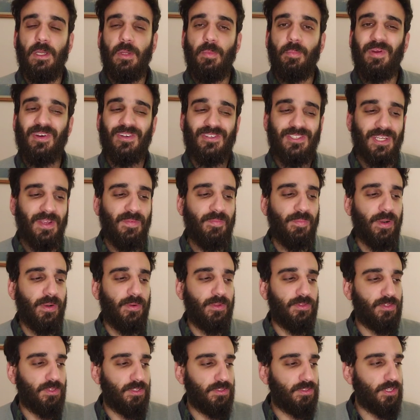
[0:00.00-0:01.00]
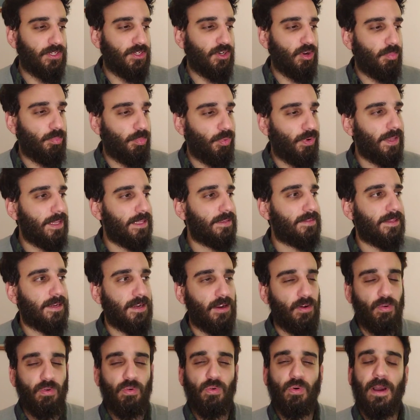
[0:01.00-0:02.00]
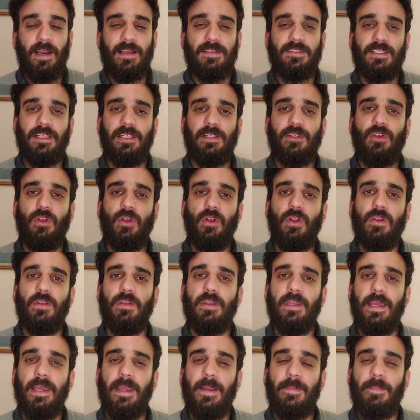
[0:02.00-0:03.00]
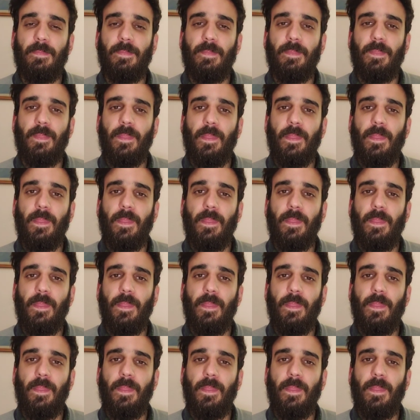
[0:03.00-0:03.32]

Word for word: pero siempre nuestro interior puede tener un lugarcito donde